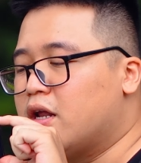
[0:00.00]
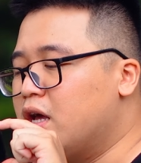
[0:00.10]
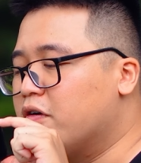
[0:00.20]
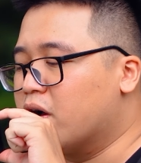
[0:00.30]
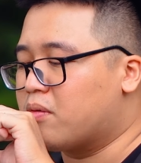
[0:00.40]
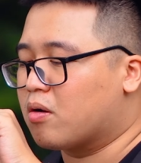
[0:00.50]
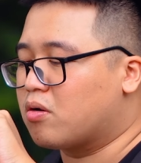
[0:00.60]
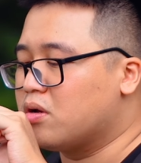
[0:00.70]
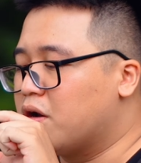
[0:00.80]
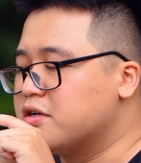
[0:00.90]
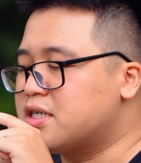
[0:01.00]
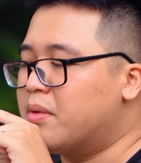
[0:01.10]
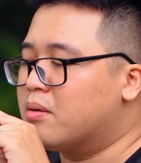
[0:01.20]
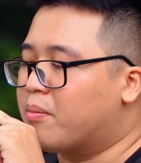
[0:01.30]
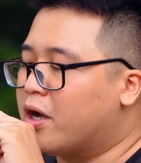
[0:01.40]
Nên là việc mà được trang
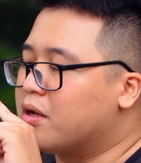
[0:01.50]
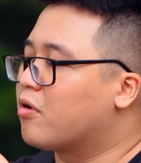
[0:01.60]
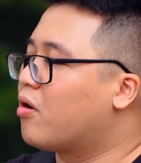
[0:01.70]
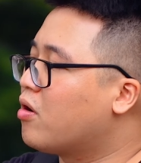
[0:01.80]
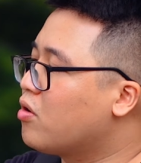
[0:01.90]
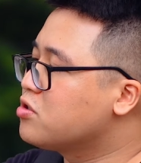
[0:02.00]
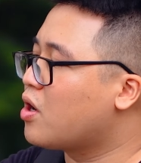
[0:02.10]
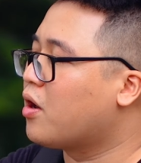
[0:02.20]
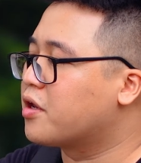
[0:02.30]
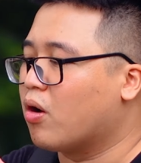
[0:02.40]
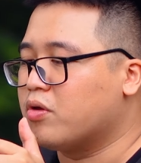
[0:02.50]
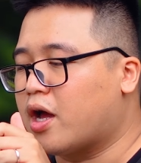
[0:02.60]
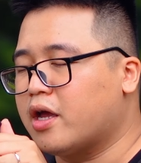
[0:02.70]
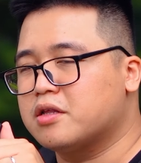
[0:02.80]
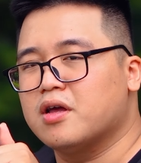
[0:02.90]
bị cái màn hình nó xoay lật kiểu như
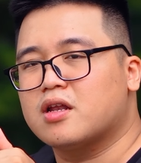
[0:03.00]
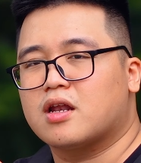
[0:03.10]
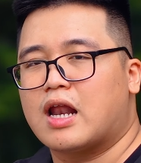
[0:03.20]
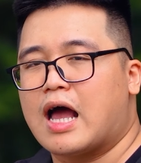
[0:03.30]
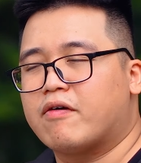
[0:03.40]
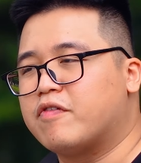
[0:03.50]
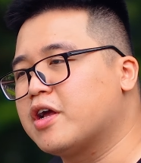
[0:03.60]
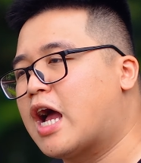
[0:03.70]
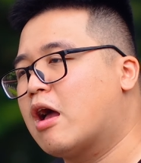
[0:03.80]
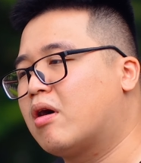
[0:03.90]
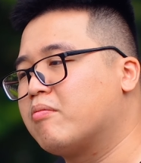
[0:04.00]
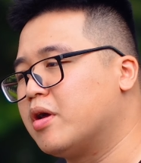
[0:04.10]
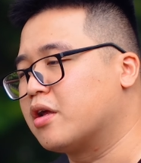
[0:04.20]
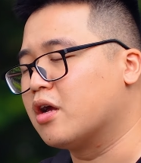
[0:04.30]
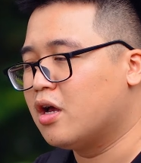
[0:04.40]
này ấy, thứ nhất là với ai mà
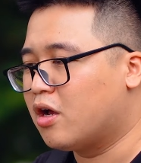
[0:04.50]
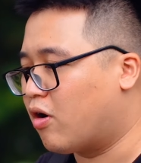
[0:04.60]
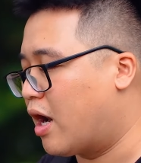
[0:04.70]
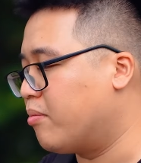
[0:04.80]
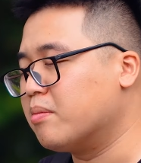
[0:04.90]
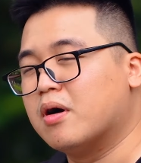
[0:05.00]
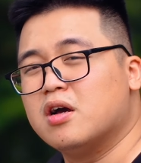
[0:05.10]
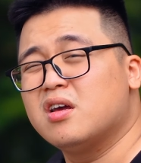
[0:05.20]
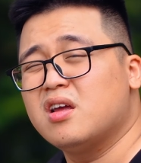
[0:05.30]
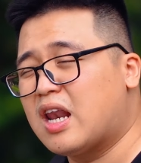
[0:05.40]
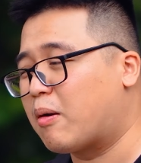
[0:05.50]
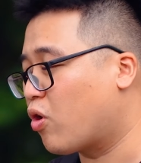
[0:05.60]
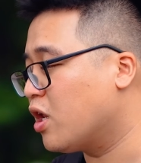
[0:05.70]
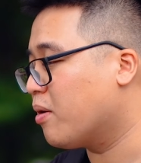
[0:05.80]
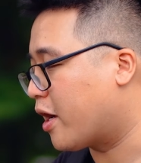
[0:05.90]
mình gọi là mình mới làm
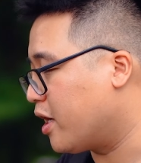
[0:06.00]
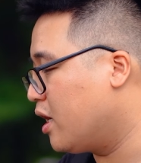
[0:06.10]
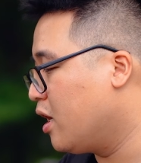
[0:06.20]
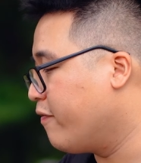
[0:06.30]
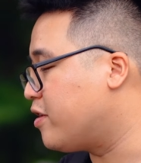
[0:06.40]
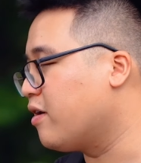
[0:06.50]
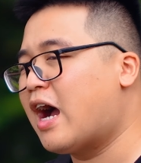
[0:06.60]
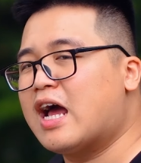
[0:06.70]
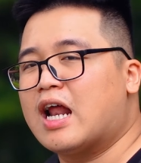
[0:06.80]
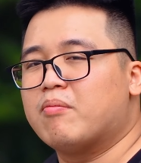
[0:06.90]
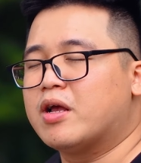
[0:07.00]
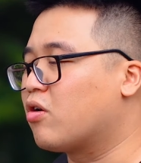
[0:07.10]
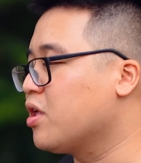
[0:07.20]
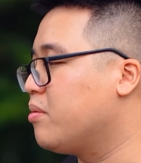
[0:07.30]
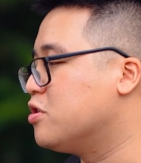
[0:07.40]
quen nhiếp ảnh ấy, và thứ hai là mình
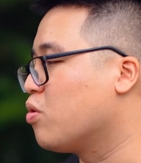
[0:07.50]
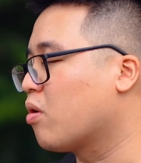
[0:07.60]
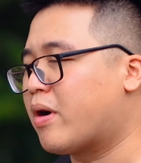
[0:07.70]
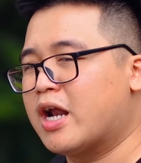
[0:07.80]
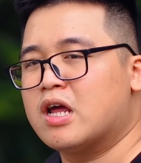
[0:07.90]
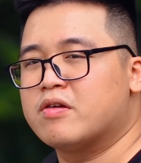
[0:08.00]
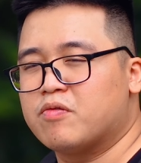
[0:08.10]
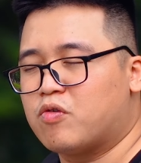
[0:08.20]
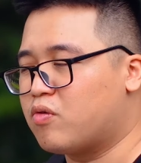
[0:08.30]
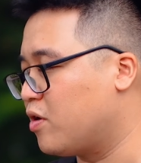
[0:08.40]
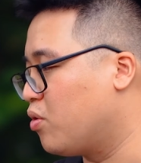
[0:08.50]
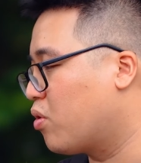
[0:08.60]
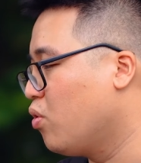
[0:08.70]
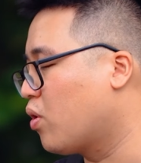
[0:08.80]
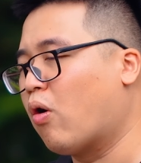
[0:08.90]
có thể mình dùng con máy này để phục vụ
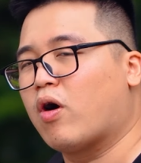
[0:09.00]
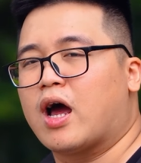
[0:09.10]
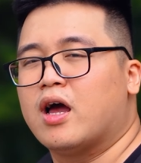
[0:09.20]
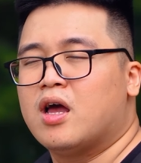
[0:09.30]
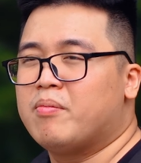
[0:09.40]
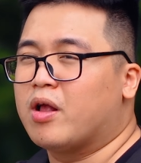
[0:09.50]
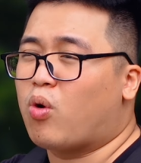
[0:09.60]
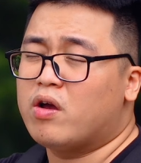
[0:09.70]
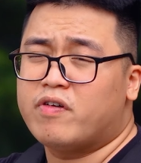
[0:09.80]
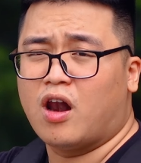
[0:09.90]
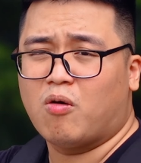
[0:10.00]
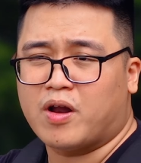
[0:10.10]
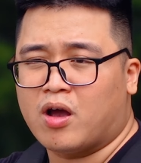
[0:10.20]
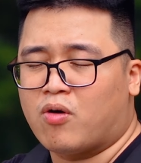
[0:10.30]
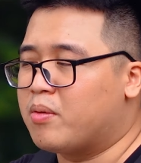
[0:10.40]
nhu cầu gọi là mình quay vlog
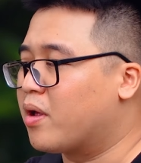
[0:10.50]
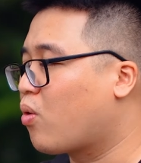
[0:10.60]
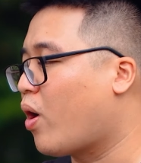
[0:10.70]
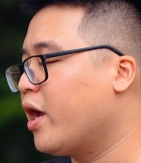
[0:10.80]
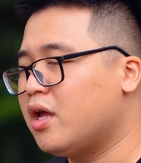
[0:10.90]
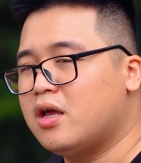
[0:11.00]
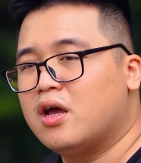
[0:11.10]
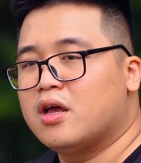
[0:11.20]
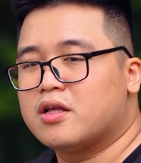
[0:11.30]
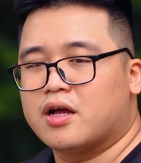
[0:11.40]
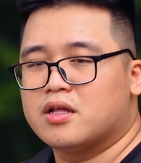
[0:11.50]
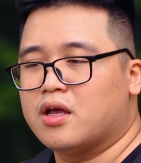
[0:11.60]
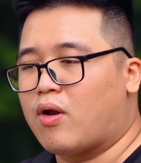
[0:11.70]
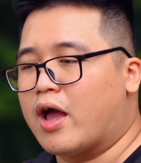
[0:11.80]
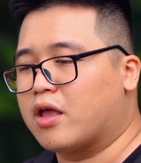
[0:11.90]
này, hoặc là mình quay cái
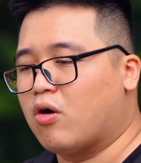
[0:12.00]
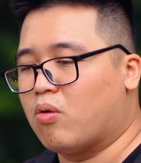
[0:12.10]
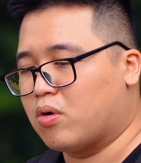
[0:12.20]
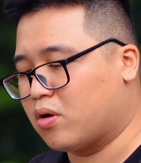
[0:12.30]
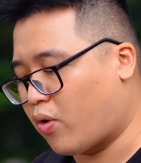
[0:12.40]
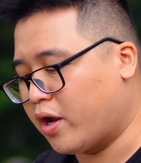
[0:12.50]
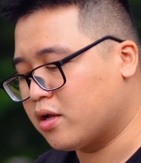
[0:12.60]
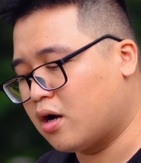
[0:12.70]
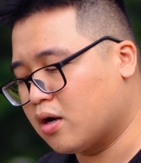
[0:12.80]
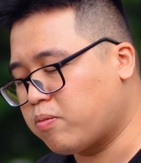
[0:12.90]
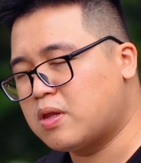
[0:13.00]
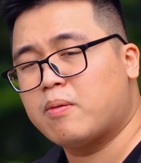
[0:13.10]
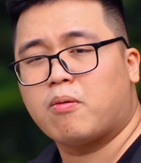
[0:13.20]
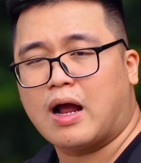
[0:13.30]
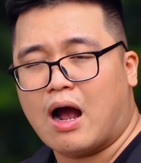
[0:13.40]
thể loại kiểu quay góc
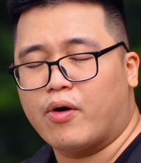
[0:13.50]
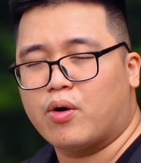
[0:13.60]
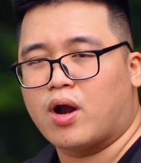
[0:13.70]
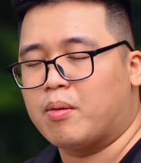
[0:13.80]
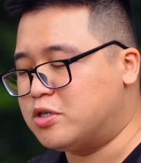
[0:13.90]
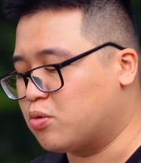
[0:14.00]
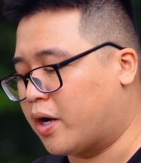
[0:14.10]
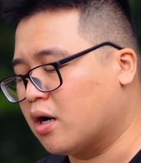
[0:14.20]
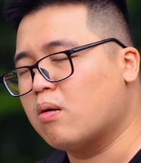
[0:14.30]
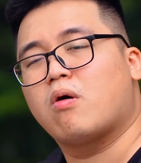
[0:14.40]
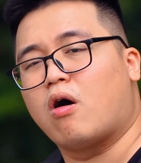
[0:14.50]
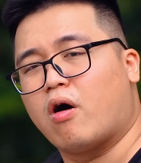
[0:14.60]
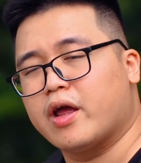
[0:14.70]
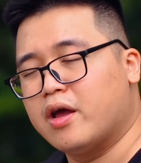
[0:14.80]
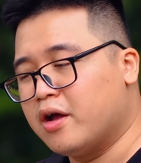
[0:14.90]
thấp góc cao ấy, hoặc là mình chụp ảnh các góc khó ấy,